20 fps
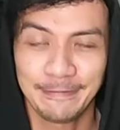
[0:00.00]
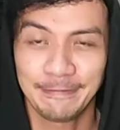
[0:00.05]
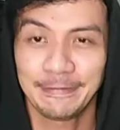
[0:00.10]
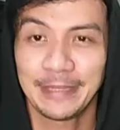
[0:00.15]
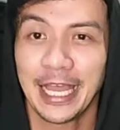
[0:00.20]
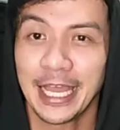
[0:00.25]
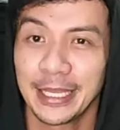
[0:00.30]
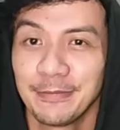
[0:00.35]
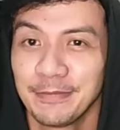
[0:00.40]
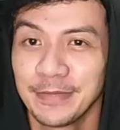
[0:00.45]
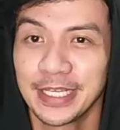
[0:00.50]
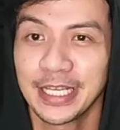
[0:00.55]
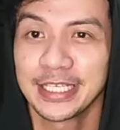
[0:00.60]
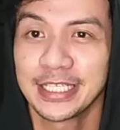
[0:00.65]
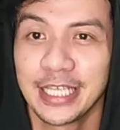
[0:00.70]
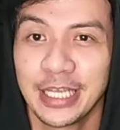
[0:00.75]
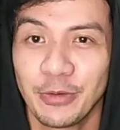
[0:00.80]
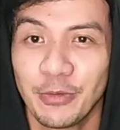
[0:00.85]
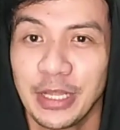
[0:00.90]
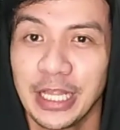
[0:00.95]
time
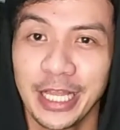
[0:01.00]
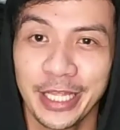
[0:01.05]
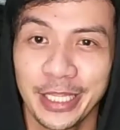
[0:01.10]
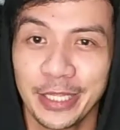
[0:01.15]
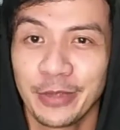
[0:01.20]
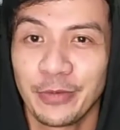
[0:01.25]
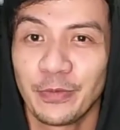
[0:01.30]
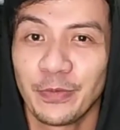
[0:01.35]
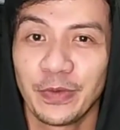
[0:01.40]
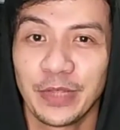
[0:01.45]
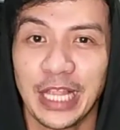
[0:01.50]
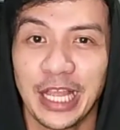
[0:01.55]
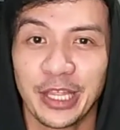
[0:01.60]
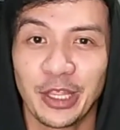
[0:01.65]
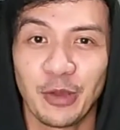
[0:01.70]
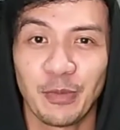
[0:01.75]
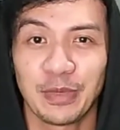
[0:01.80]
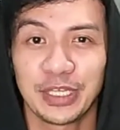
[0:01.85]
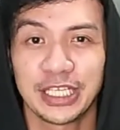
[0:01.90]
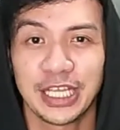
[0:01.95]
kasi wala na, wala
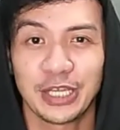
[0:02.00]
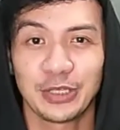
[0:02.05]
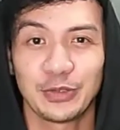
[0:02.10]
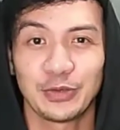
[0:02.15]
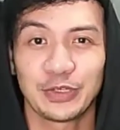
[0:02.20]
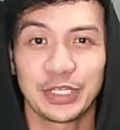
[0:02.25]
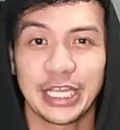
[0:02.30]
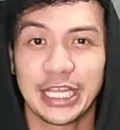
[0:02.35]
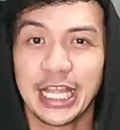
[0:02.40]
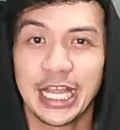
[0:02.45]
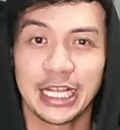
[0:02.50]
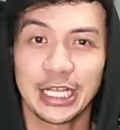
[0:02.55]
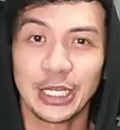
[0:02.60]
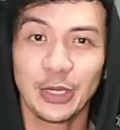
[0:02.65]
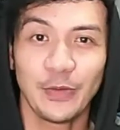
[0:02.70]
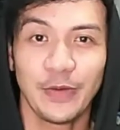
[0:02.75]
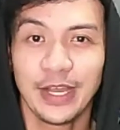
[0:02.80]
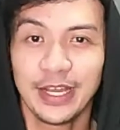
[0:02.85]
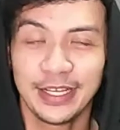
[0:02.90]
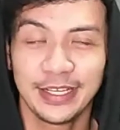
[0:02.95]
na masyadong
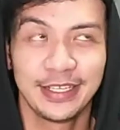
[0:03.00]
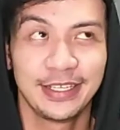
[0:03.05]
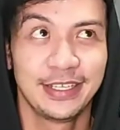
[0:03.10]
ginagawa.